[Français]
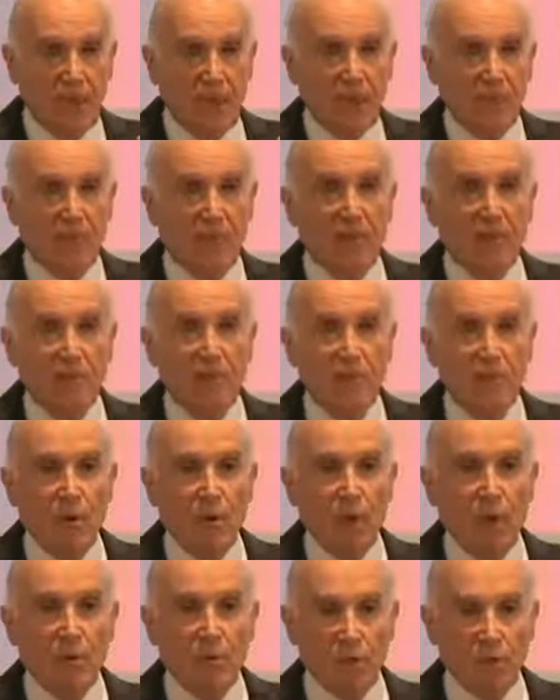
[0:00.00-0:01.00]

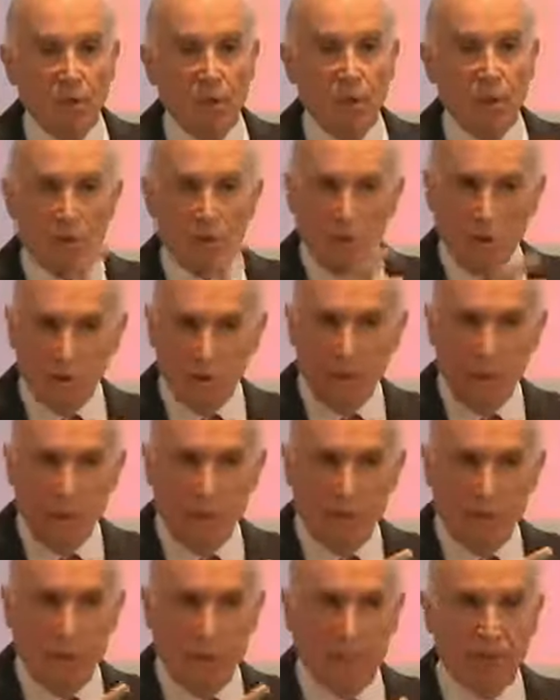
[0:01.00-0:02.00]
Symbole, j'ai rencontré le
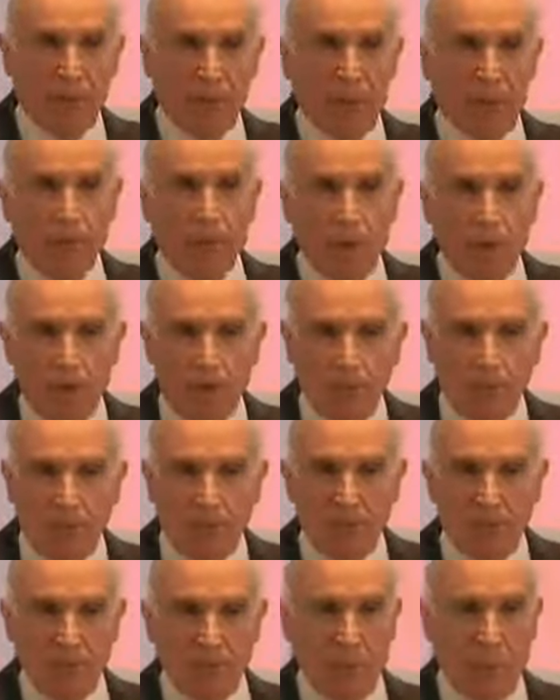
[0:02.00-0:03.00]
pape il y a un mois et
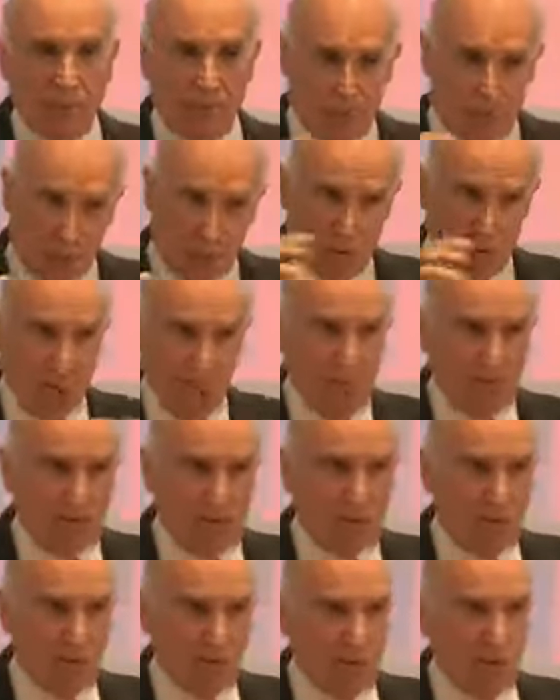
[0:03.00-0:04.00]
demi qui soutient cette
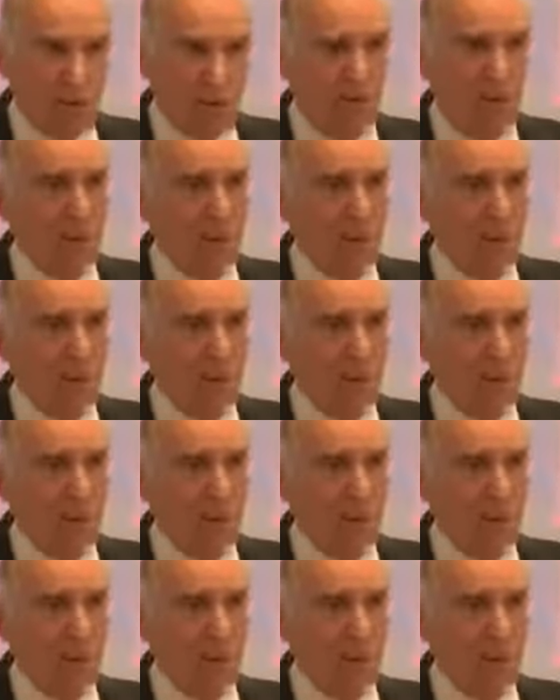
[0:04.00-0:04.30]
action.